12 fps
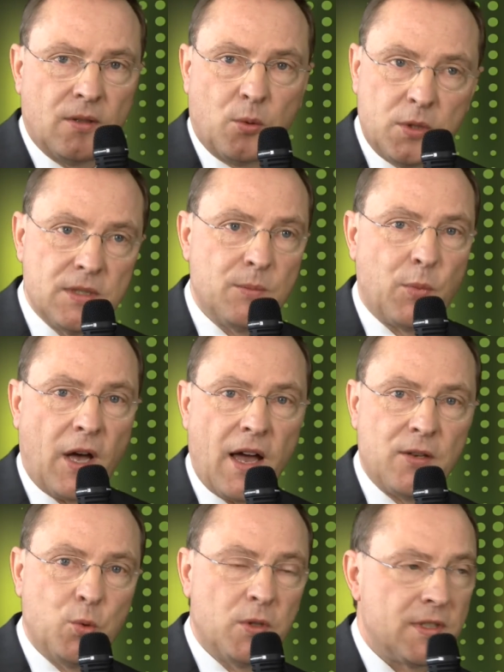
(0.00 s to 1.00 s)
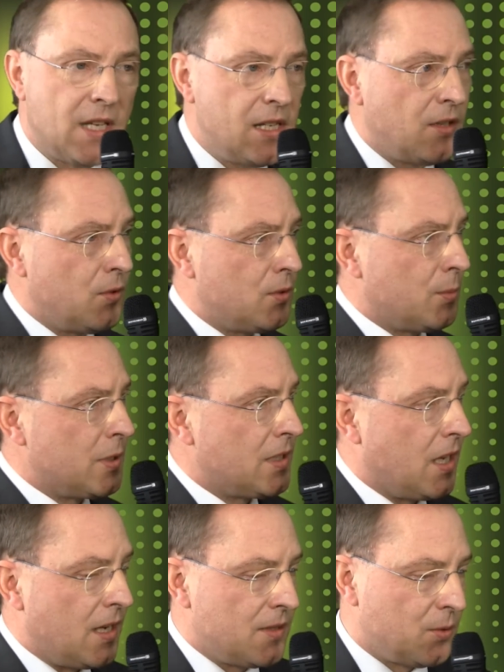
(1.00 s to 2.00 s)
Und die sind bereit, gutes Geld dafür zu
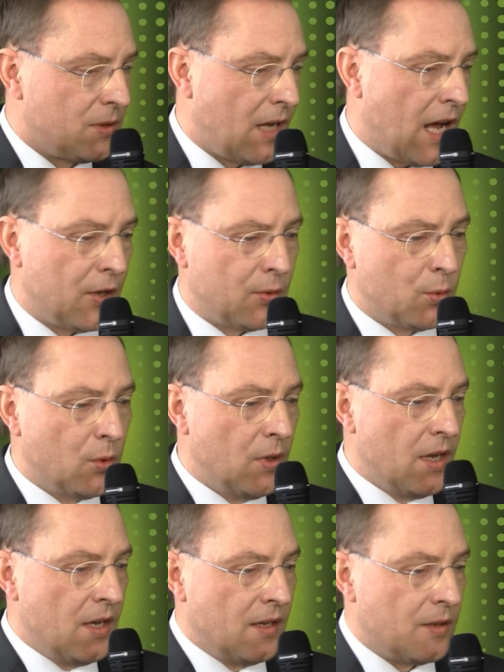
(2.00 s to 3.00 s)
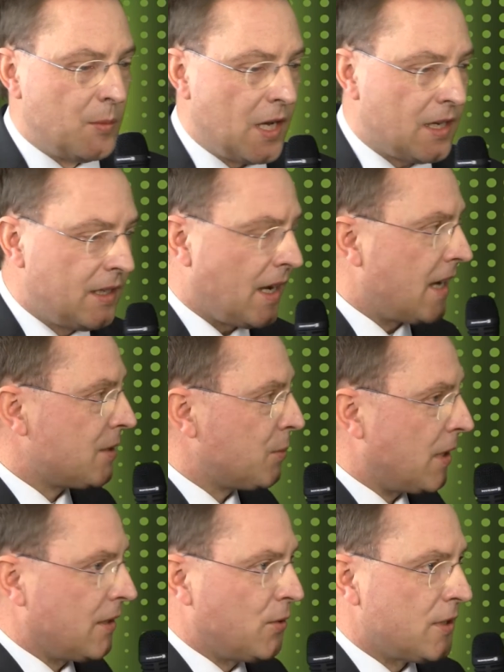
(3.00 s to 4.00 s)
bezahlen. So eine
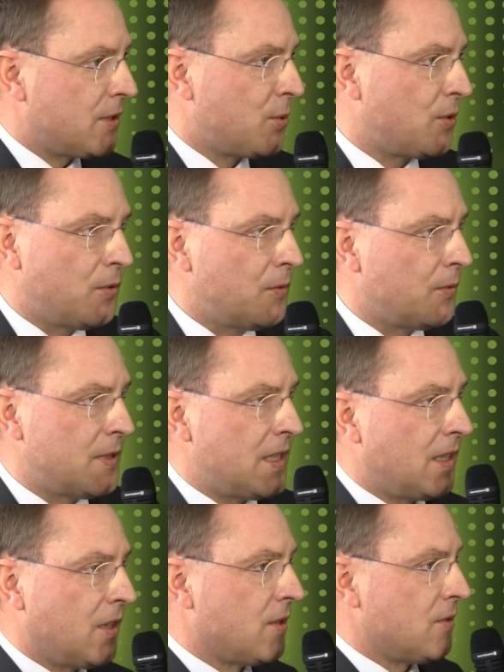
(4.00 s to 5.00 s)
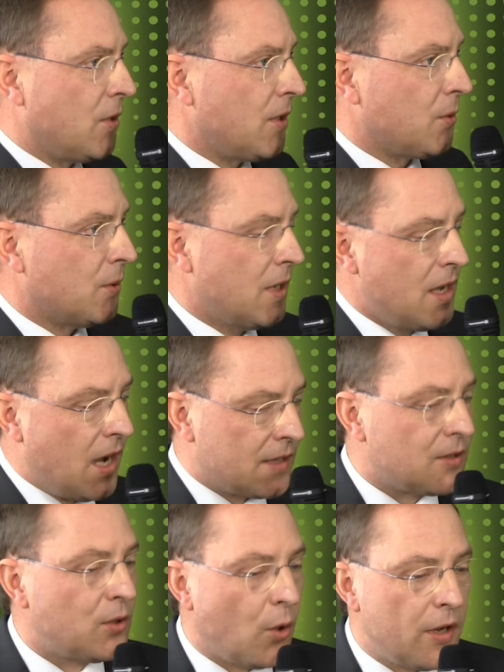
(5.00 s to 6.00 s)
HO-Märklin-Eisenbahn äh, kostet zwischen 5.000 und 10.000 Euro.
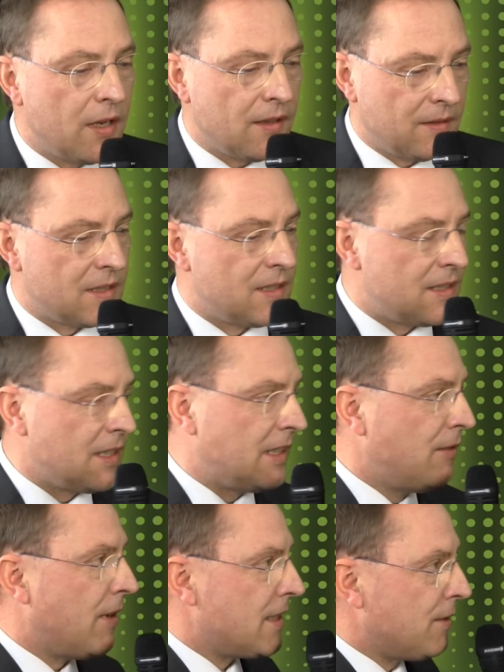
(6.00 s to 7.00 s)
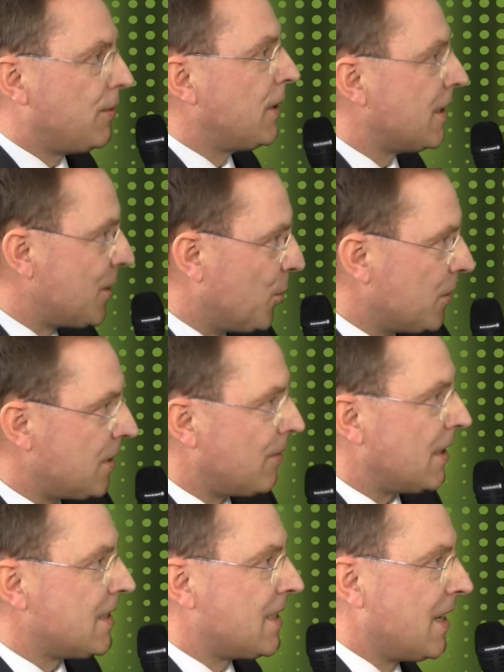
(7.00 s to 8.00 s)
Also neue, das nennt sich Diversifikation. Sie
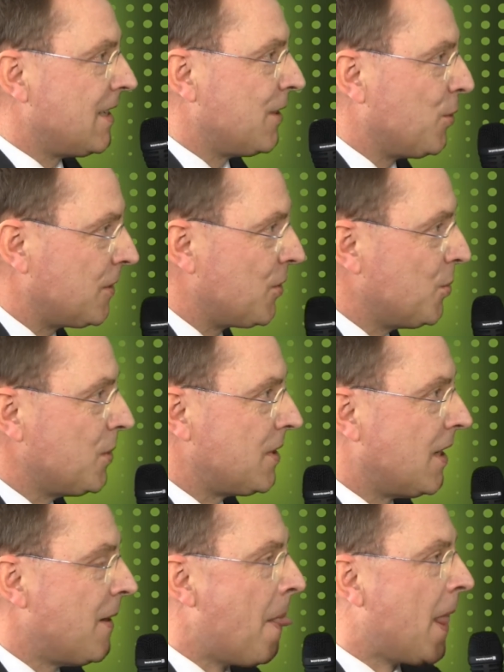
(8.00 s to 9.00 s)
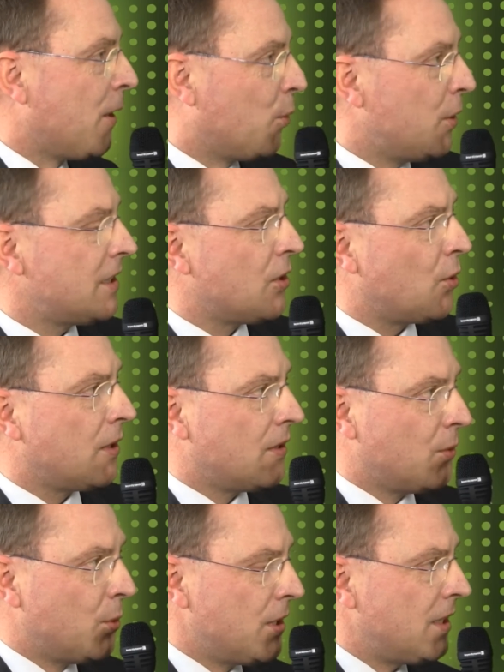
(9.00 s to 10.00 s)
werden es kennen, Herr Dr. Schuster, ruhig, noch,
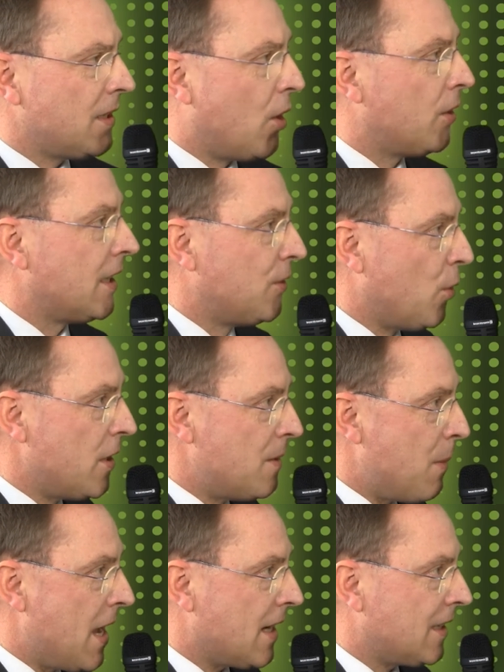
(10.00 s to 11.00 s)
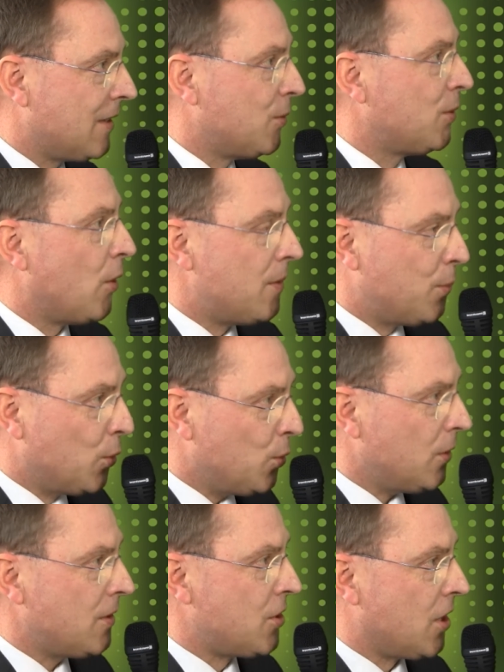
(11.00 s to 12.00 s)
ruhig auch nach neuen Märkten und neuen
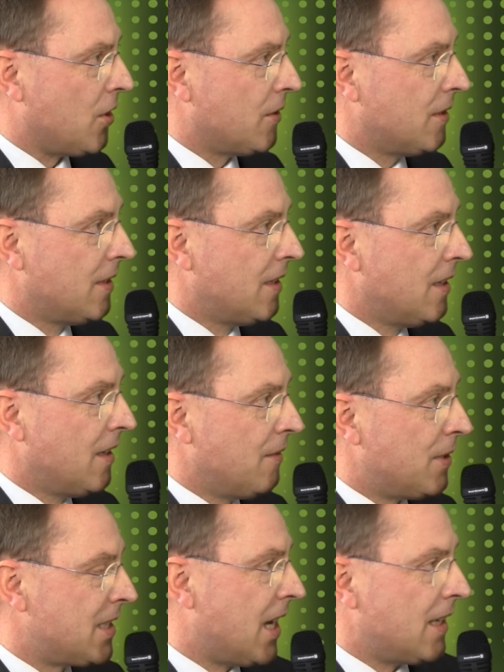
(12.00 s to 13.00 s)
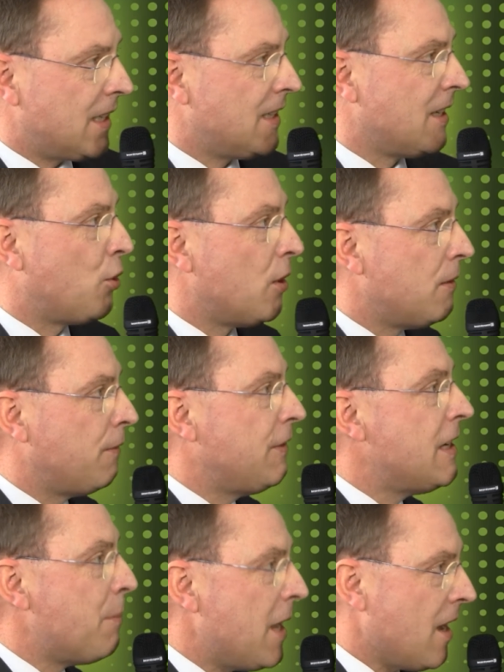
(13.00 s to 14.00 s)
Produkten schauen. Wir Zahntechniker können
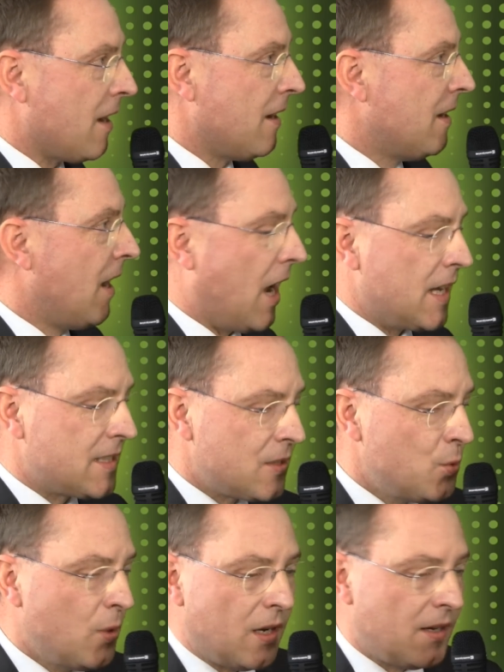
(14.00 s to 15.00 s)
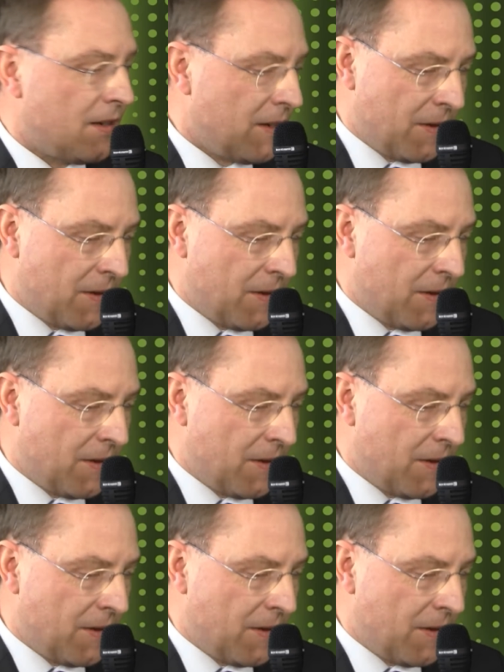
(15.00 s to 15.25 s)
viel mehr als nur